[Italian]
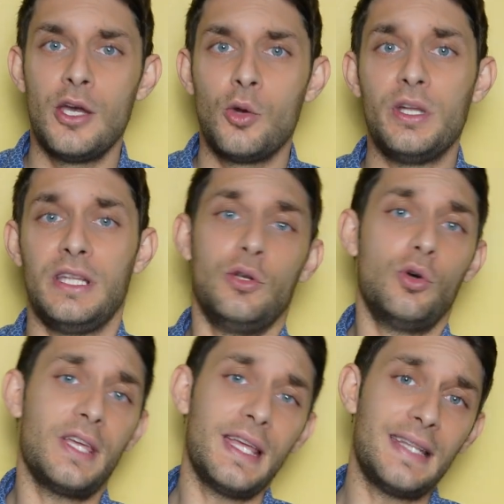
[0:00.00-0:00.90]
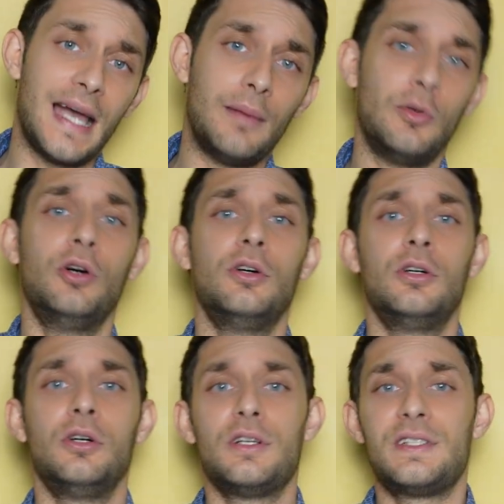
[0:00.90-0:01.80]
Quindi non chiediamo
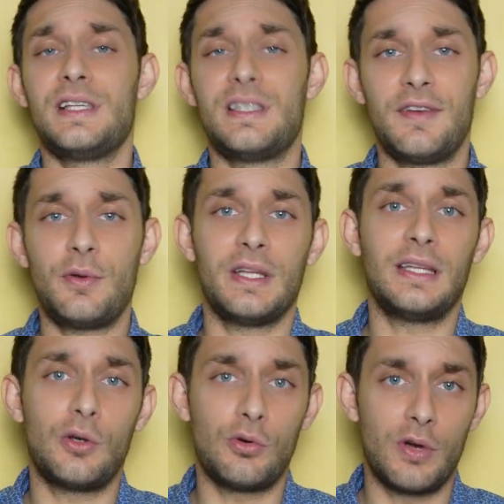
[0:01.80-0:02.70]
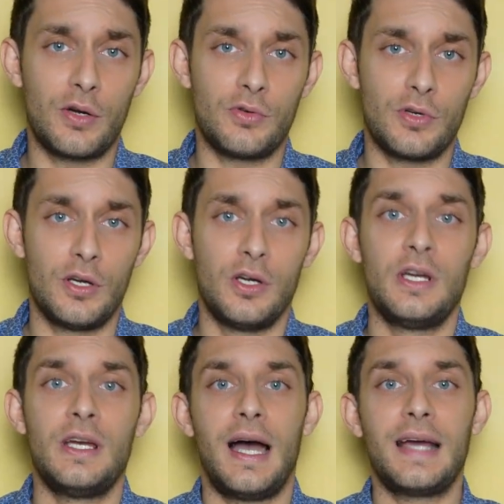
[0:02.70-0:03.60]
se si frequenta con qualcuno.
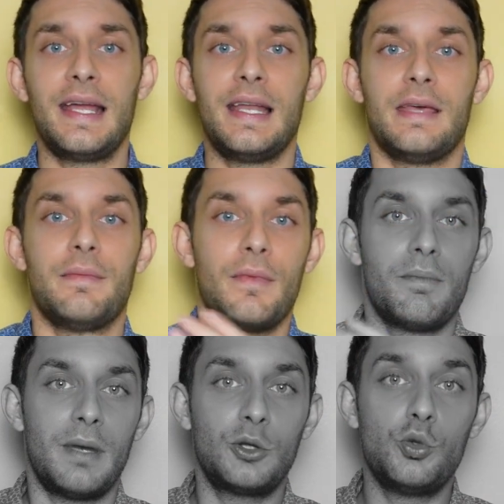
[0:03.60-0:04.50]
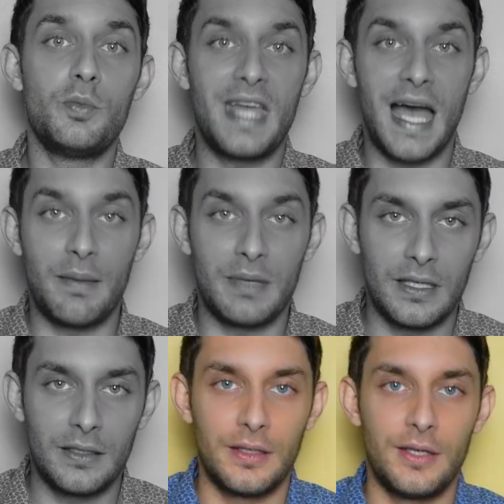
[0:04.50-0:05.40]
Anche lì, ma tu mi
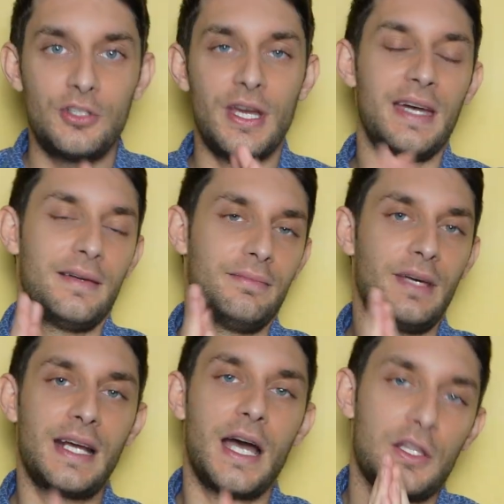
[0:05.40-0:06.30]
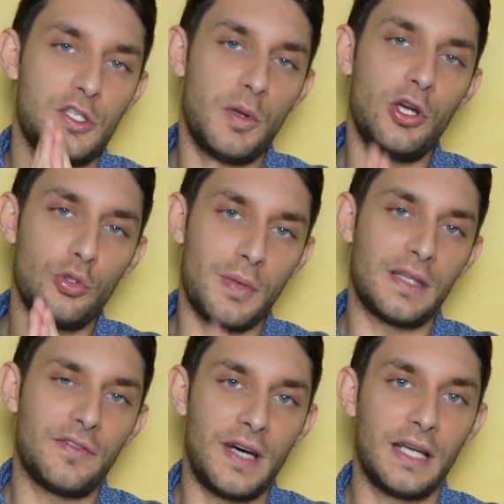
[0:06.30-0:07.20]
ami? Cioè, ragazzi, ma che
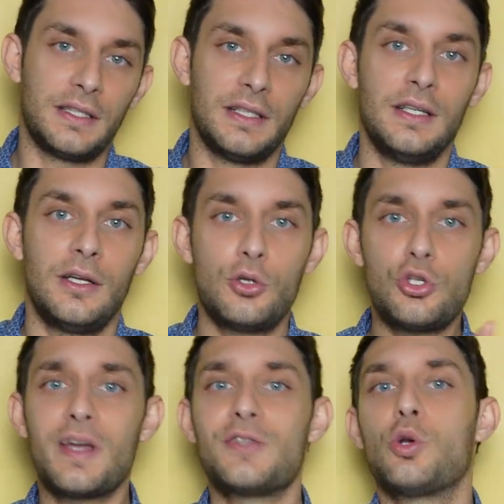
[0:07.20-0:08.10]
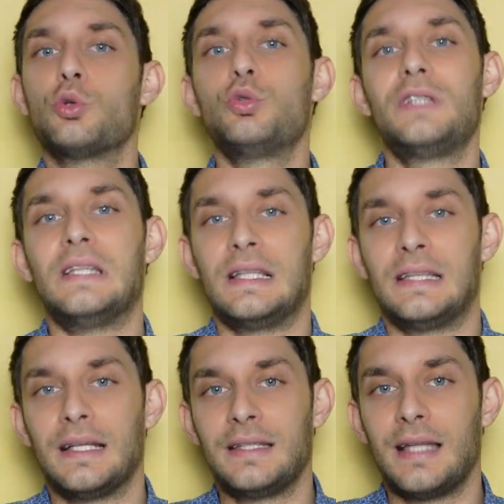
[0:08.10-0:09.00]
domande fate? Lo so che sono tutte
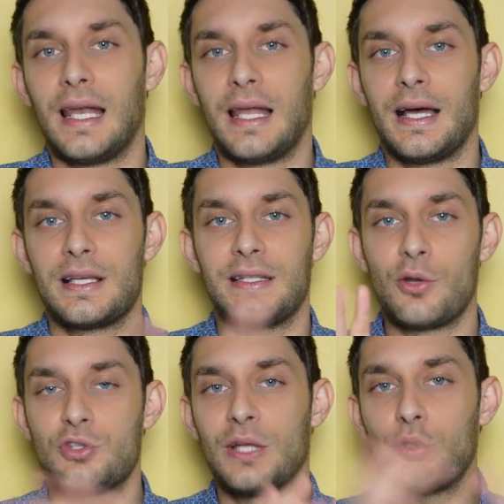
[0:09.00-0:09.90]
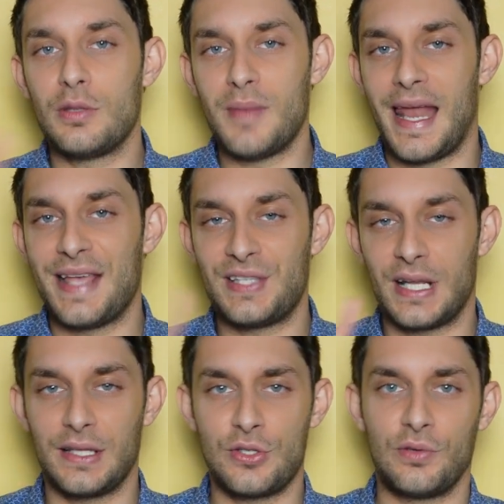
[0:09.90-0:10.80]
dettate dalla, dallo stato di
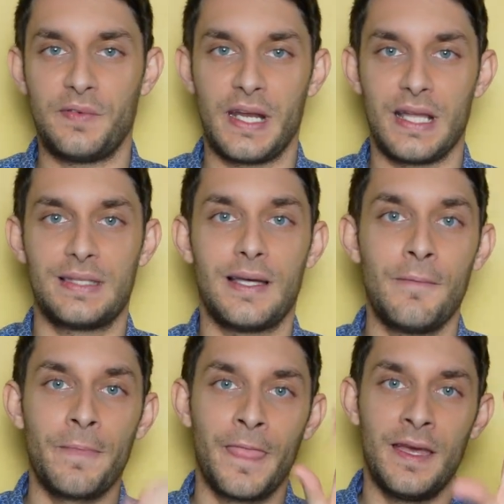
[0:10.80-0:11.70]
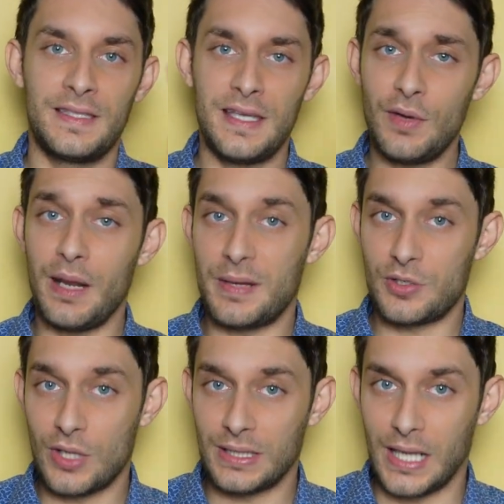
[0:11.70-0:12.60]
malessere e di sofferenza. Se quella
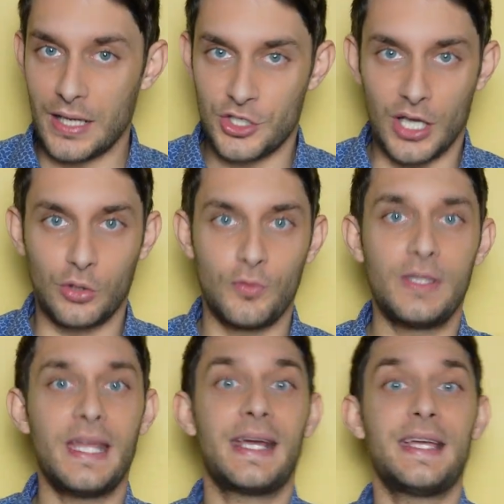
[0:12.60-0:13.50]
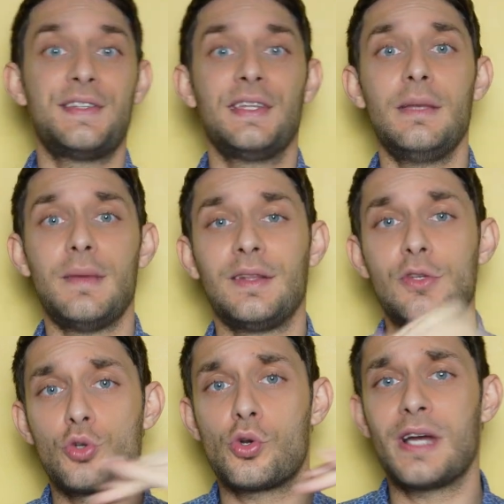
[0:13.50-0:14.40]
persona ti ha lasciato, vuol dire che i
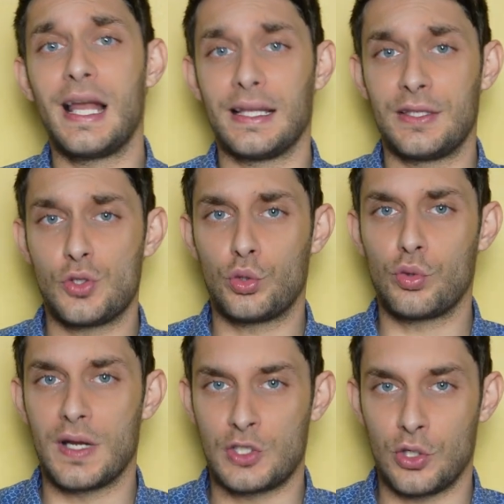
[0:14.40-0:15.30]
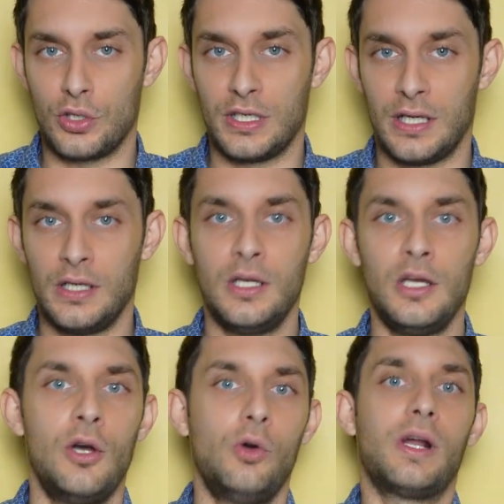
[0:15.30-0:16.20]
sentimenti sono calati sotto una soglia.
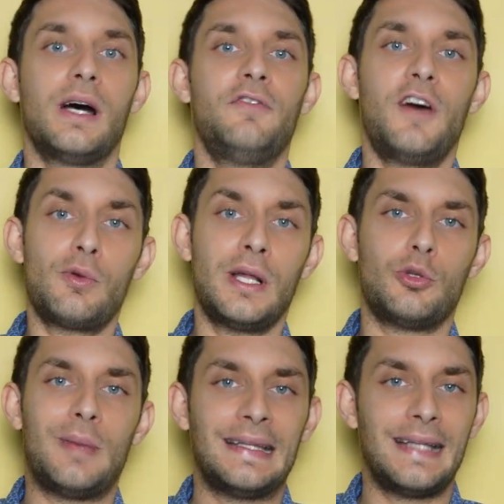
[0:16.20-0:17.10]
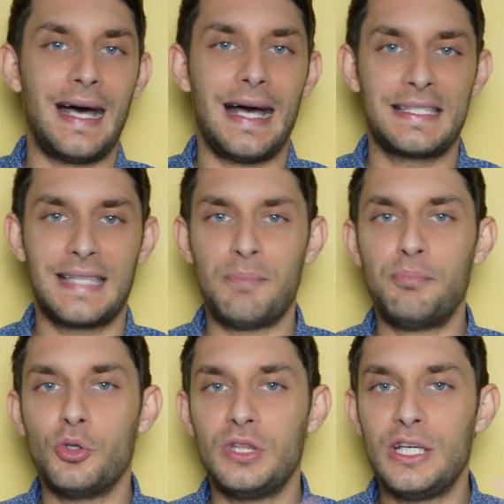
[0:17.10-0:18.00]
Ora, fare una domanda a
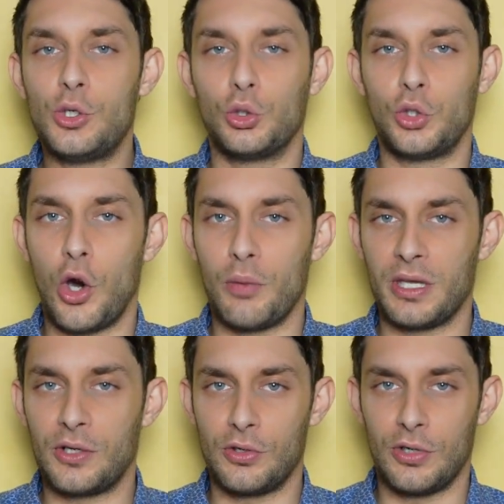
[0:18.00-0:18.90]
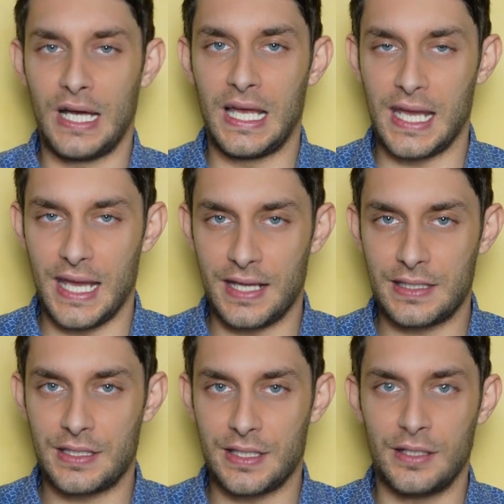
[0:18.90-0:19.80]
stampo dicotomico alla
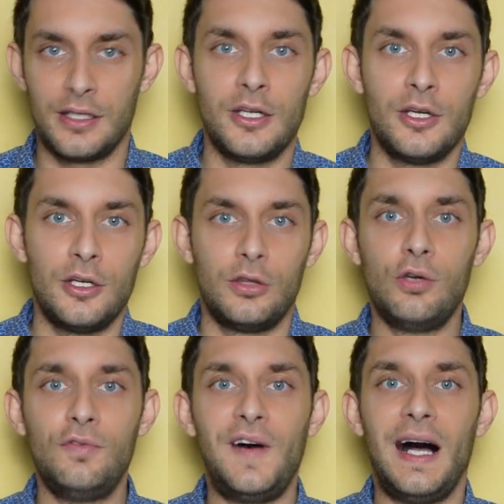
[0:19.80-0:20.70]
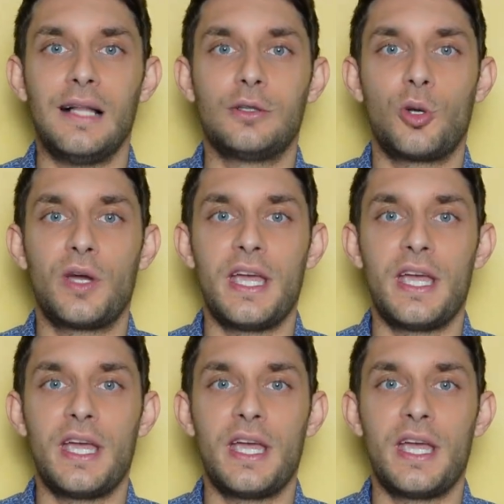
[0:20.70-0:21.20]
ex non fa altro